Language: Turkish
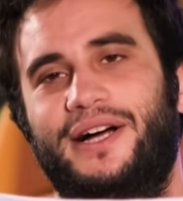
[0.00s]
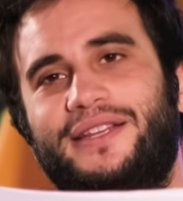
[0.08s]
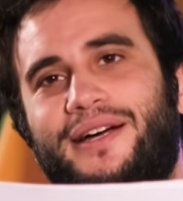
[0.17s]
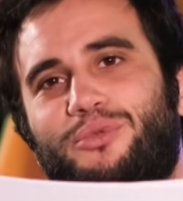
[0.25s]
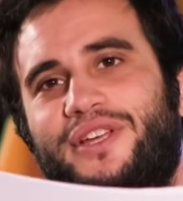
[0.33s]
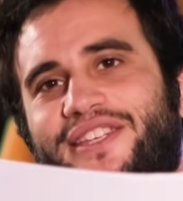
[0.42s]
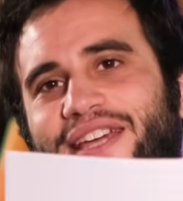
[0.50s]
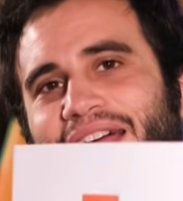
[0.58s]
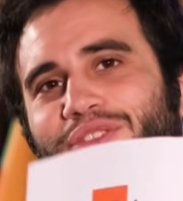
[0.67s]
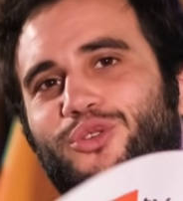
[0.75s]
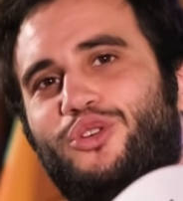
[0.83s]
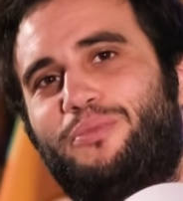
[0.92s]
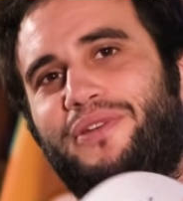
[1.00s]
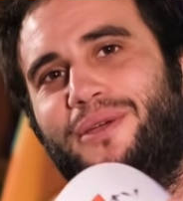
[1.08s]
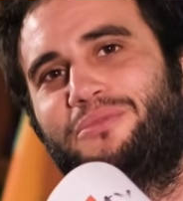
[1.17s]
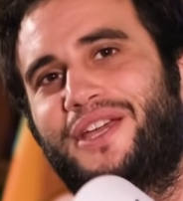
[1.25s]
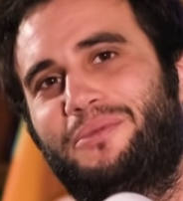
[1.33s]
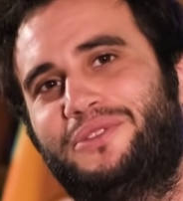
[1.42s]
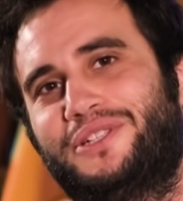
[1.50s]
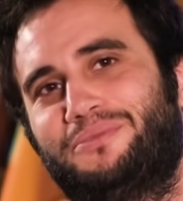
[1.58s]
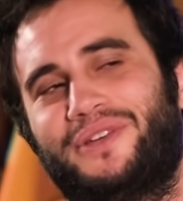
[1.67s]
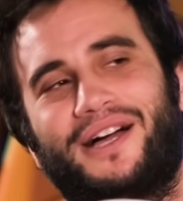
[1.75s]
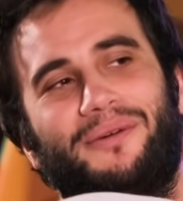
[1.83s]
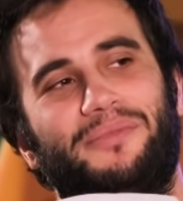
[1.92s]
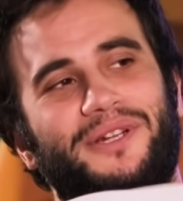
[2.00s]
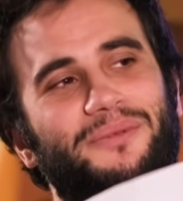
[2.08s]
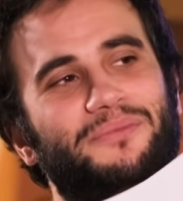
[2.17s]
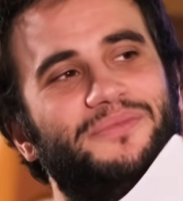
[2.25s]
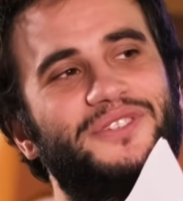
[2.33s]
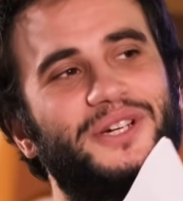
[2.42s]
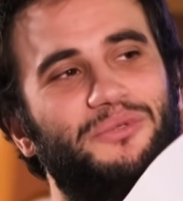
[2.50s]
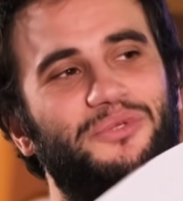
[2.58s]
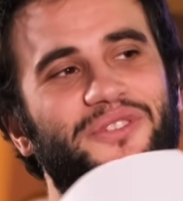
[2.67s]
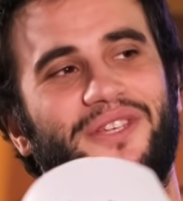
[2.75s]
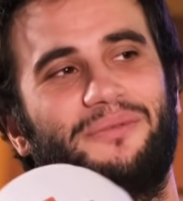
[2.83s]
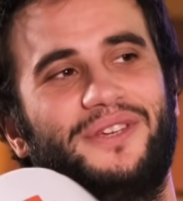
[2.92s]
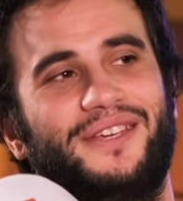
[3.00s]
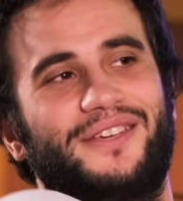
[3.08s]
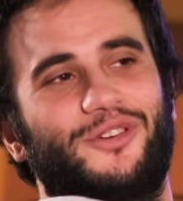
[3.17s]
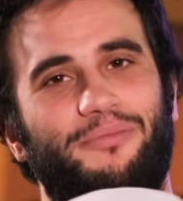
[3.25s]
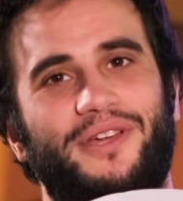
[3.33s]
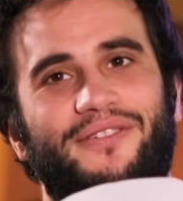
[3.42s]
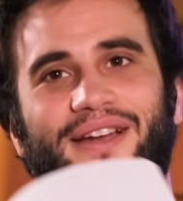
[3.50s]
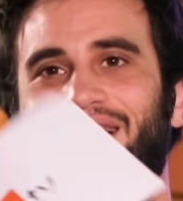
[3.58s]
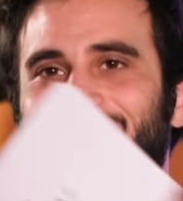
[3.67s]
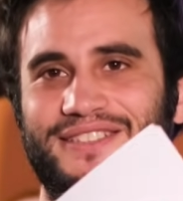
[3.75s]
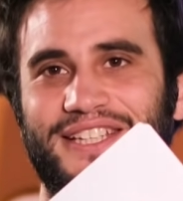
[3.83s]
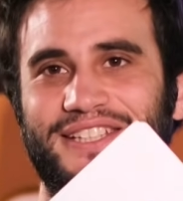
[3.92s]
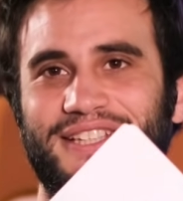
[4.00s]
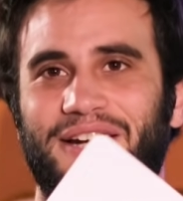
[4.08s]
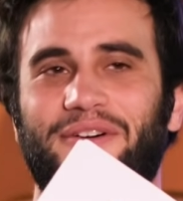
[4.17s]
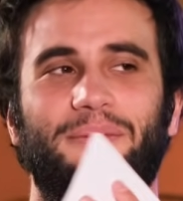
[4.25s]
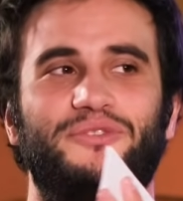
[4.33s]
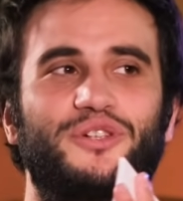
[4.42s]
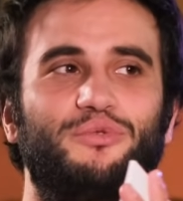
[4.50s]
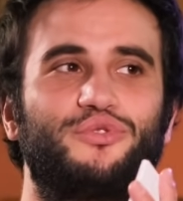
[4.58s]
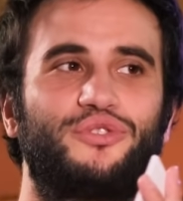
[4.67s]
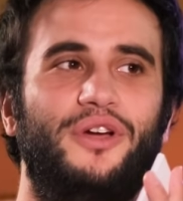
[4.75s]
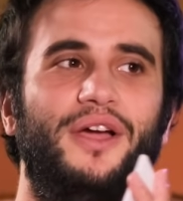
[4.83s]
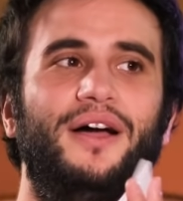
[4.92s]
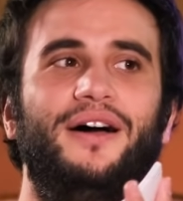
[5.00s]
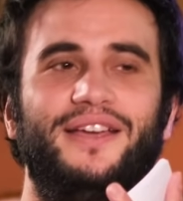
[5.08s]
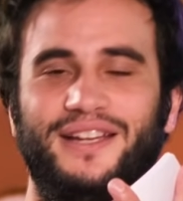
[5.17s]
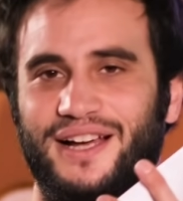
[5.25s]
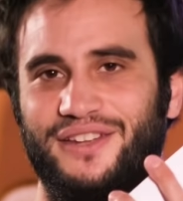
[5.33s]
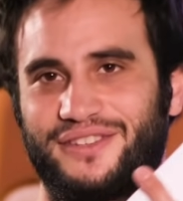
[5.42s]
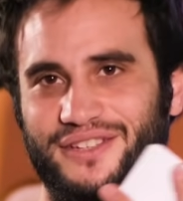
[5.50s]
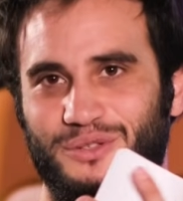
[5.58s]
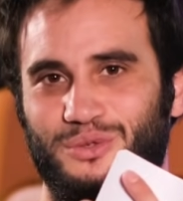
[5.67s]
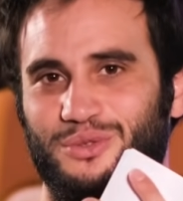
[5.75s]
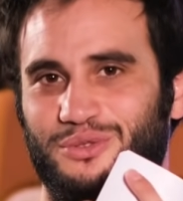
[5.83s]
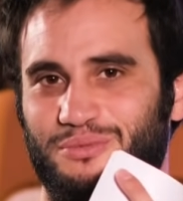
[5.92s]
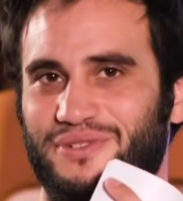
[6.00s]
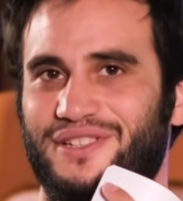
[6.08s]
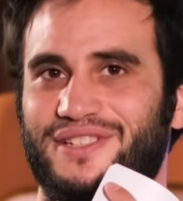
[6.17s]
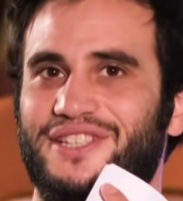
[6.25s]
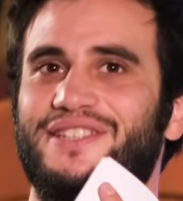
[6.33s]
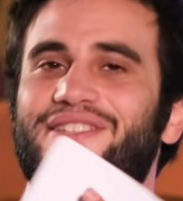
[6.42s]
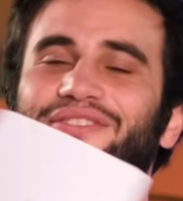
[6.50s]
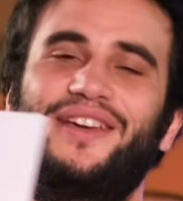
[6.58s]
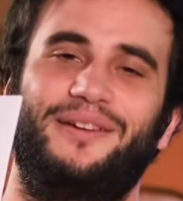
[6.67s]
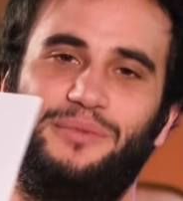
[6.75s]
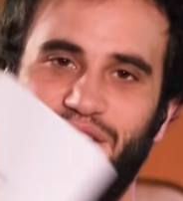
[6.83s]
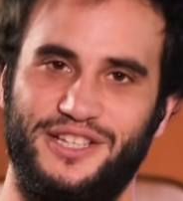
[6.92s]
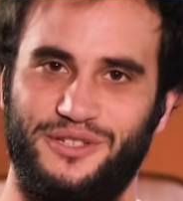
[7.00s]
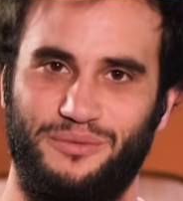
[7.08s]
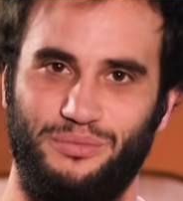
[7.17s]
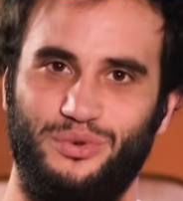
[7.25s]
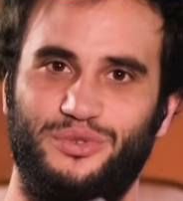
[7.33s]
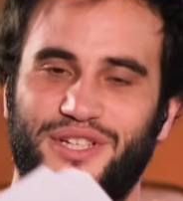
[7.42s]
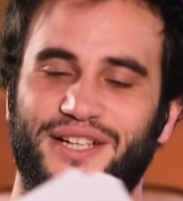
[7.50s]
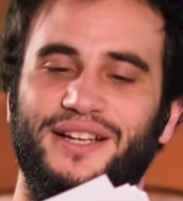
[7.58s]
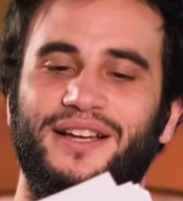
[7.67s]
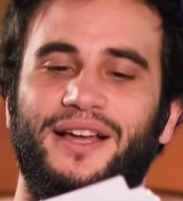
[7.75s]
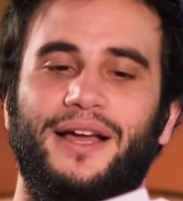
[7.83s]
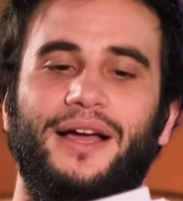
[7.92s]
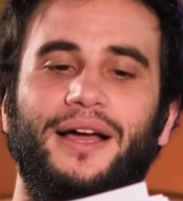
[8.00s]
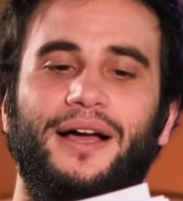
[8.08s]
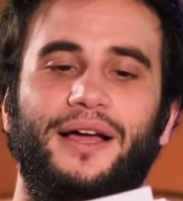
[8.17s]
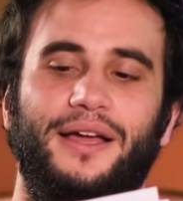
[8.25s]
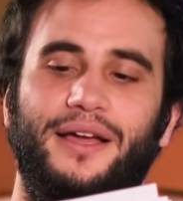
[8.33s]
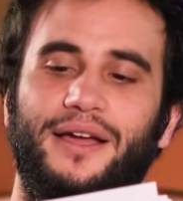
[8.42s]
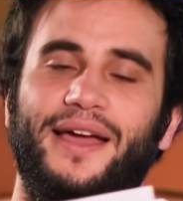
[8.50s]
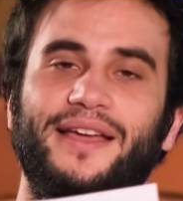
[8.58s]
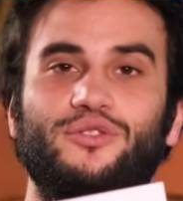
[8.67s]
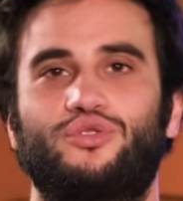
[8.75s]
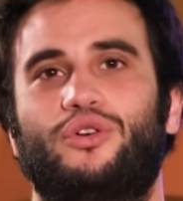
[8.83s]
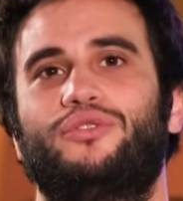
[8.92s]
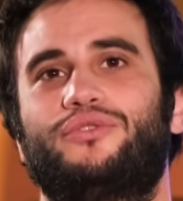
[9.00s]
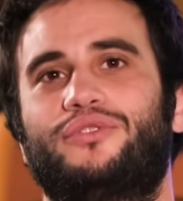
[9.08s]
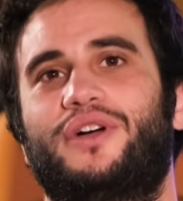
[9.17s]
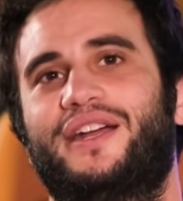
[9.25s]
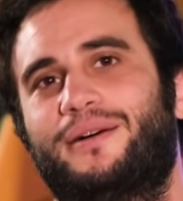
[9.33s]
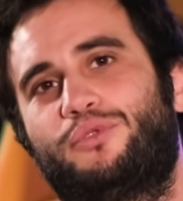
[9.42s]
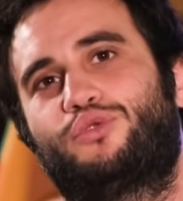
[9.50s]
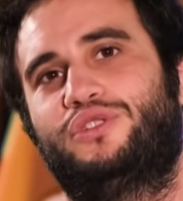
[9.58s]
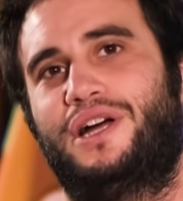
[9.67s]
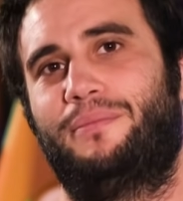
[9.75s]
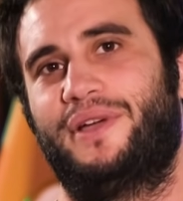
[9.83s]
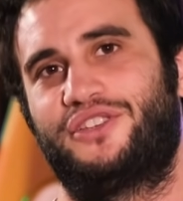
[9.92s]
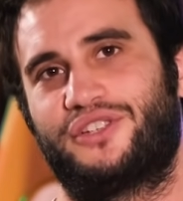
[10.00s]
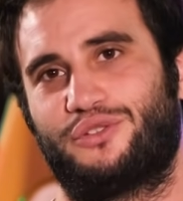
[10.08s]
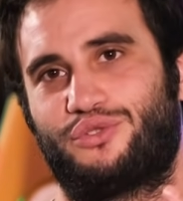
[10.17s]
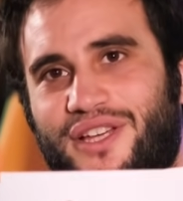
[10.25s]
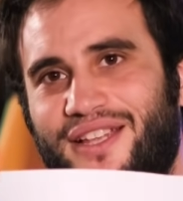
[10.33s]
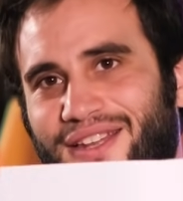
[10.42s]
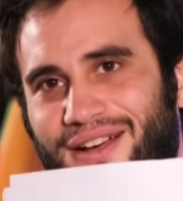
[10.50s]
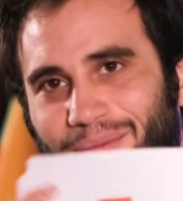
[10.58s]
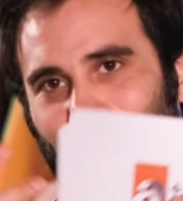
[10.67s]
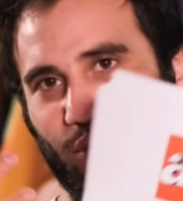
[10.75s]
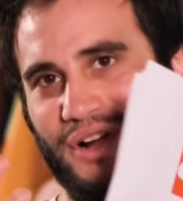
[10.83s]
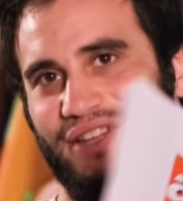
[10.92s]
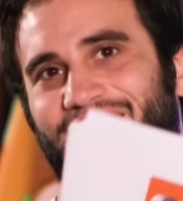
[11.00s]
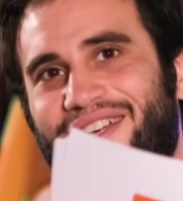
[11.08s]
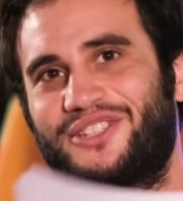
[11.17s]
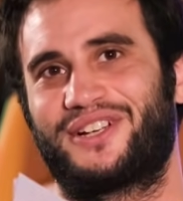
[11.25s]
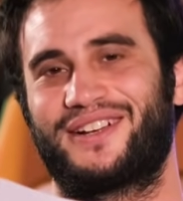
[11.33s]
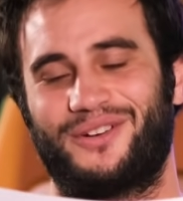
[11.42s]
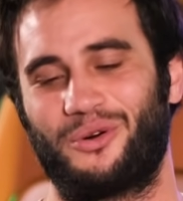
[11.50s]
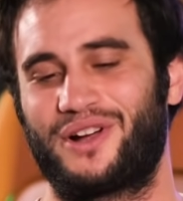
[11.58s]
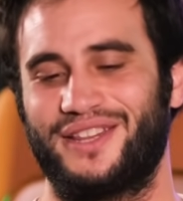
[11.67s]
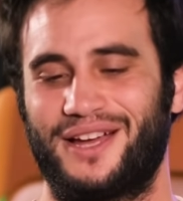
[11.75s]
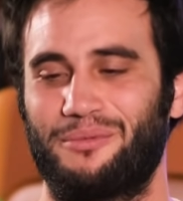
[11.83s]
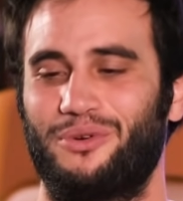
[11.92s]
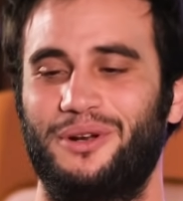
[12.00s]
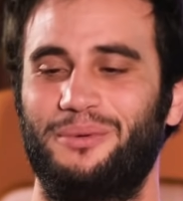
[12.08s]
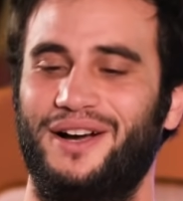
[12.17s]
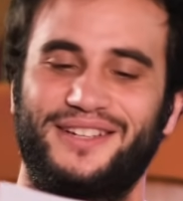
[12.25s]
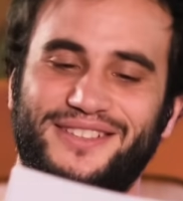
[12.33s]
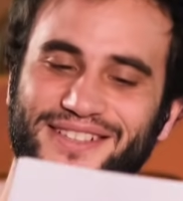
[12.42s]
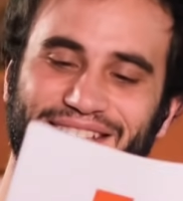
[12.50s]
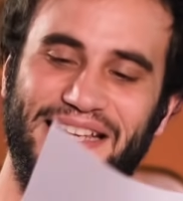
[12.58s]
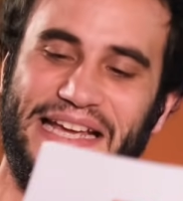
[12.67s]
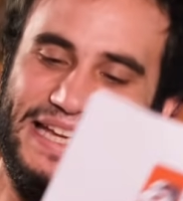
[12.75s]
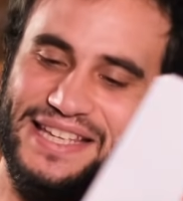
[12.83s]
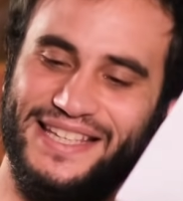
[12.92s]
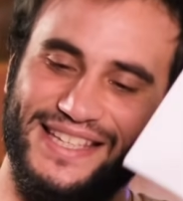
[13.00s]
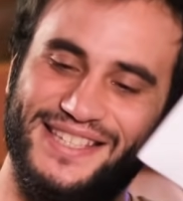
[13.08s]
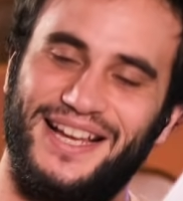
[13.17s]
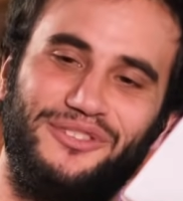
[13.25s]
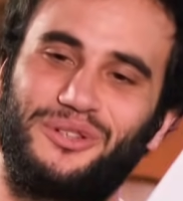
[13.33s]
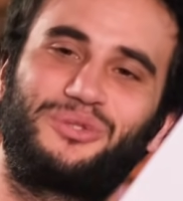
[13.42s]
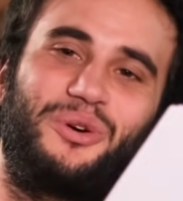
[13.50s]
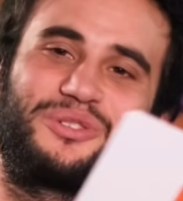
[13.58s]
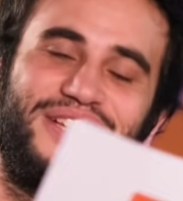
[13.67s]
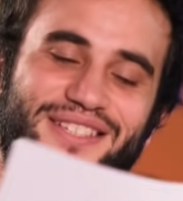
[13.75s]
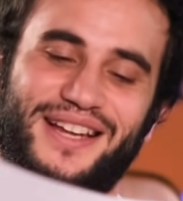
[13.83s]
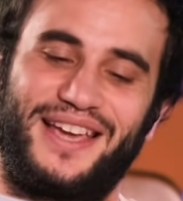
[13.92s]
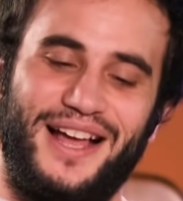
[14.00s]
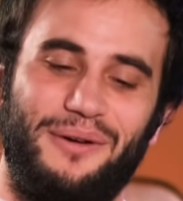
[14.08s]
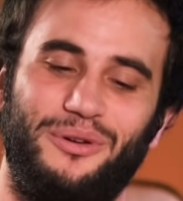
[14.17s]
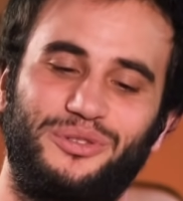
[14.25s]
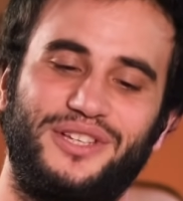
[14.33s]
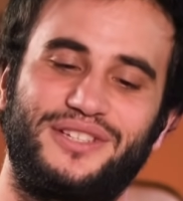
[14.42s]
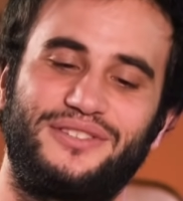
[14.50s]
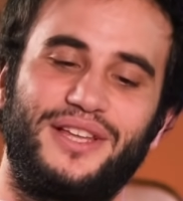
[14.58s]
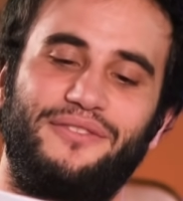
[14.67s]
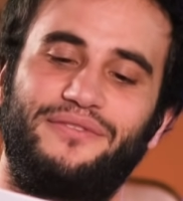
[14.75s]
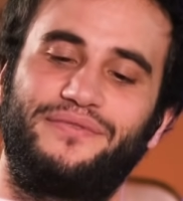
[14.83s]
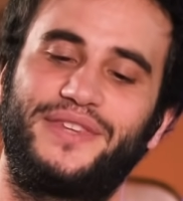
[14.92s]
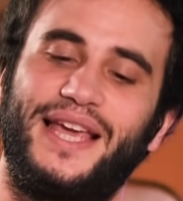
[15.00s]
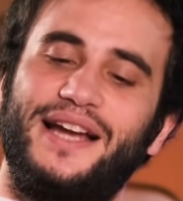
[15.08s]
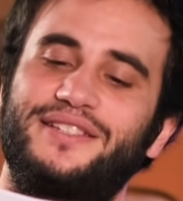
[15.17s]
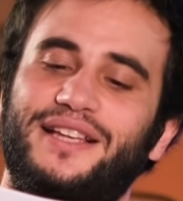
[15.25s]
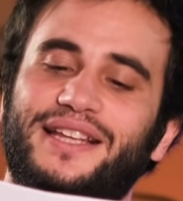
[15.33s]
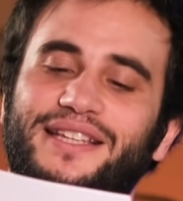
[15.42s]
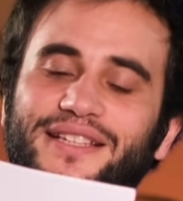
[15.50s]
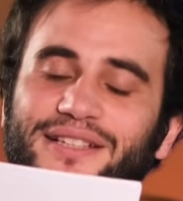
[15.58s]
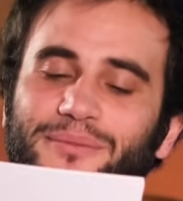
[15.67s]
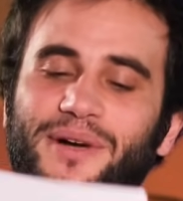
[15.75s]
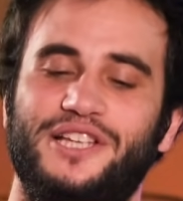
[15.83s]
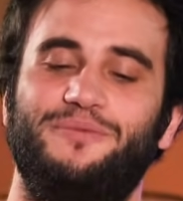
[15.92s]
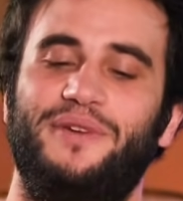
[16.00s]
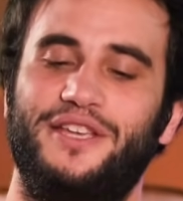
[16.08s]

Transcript: Vallahi buna kendi köpeğim diyebilirim ya. Benim Çavuş diye bir köpeğim var. Aslında iki tane var ama Çavuş İrlanda tazı kurdu bir cins ve birazcık büyük çene. Ee, en son araba kullanmaya çalışıyor yani ama o kadarcık o kadar böyle bir artık insanlık noktasına gelme noktasında gerçekten inanılmaz